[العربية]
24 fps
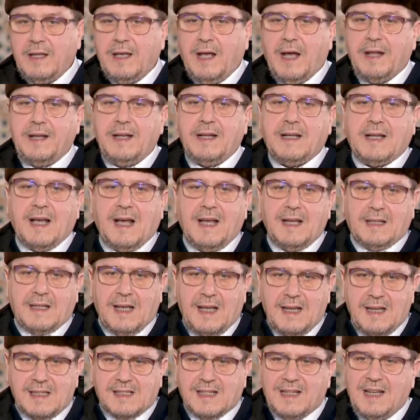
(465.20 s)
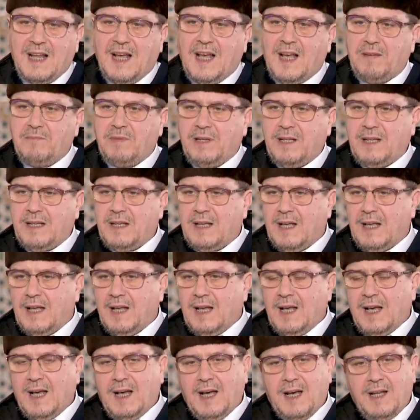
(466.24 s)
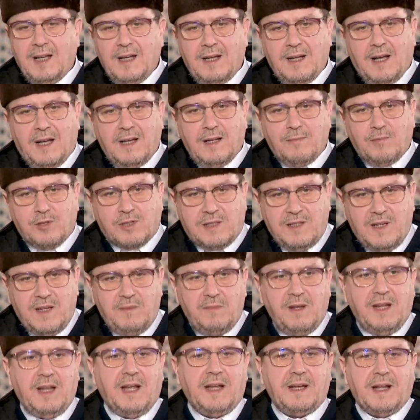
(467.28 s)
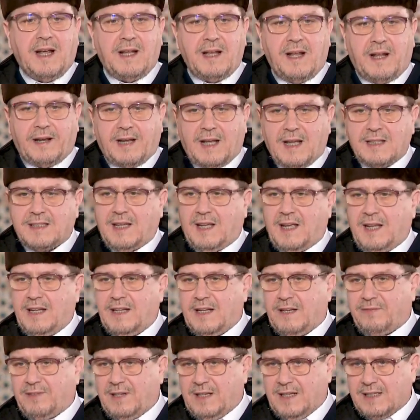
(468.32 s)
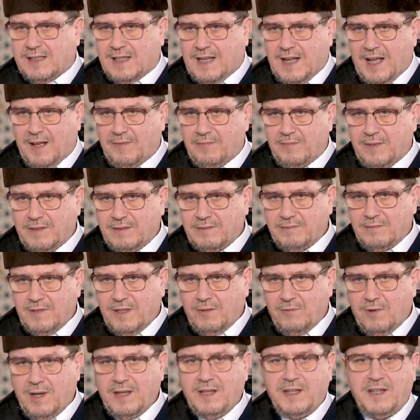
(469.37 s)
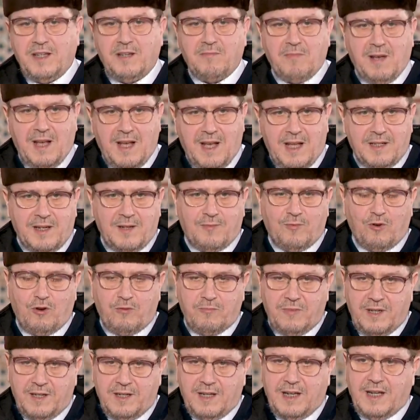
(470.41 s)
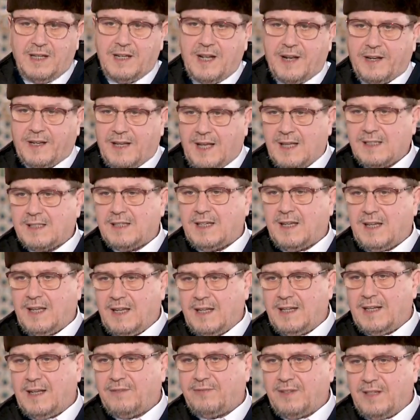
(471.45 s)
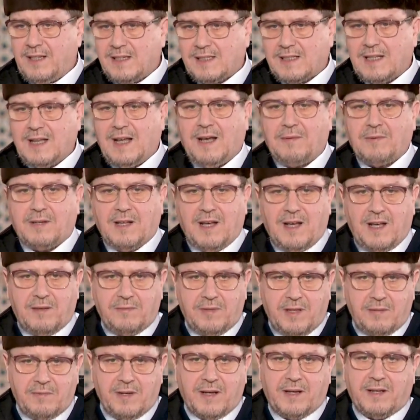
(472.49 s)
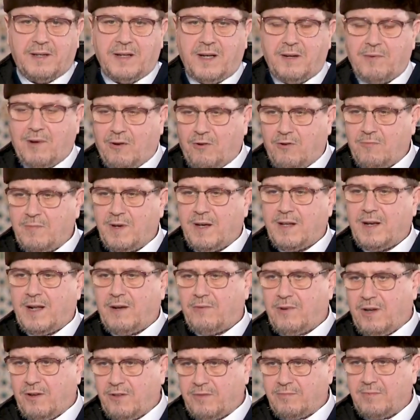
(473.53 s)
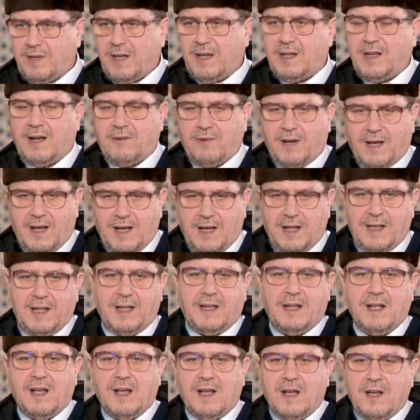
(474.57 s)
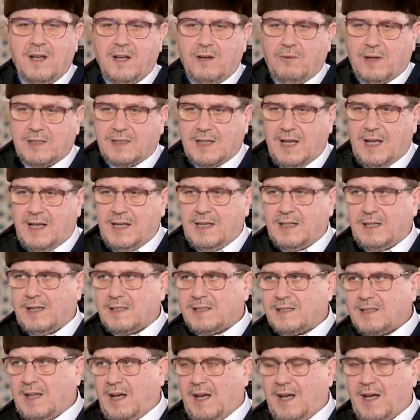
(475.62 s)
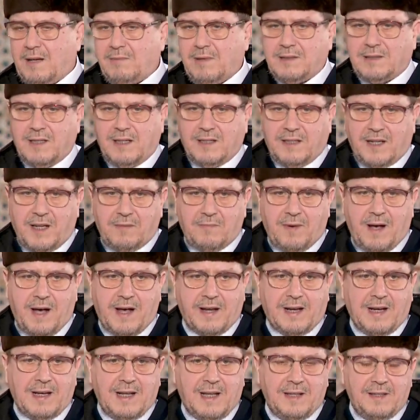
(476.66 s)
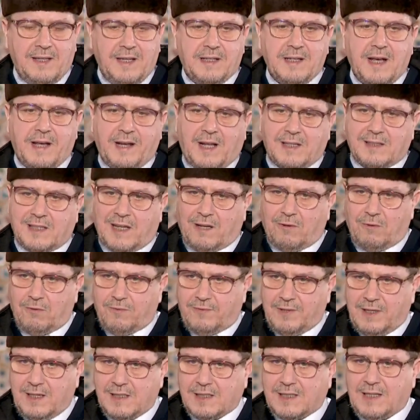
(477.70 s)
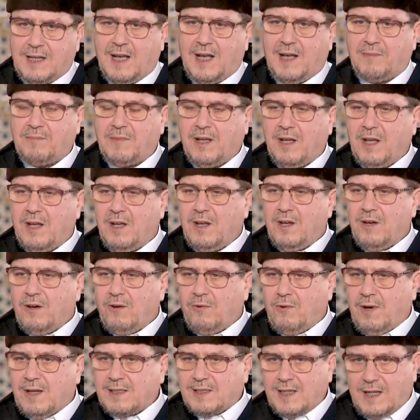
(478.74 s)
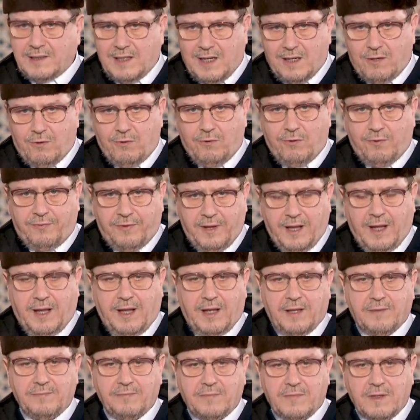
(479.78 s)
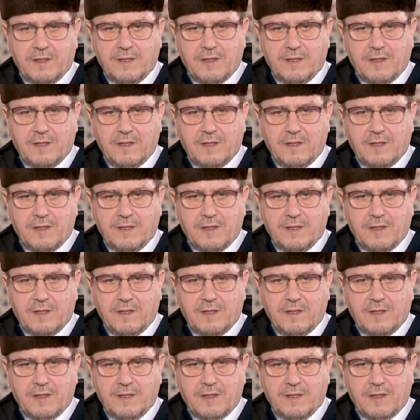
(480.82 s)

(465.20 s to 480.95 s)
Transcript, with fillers: يعني كإسلام المسلمين الراسخين في الإسلام وإيمان المؤمنين الراسخين في الإسلام كأبي بكر وعمر وعثمان وعلي وسائر الصحابة الكبار الذين رسخوا في الإسلام وصدقوا فيه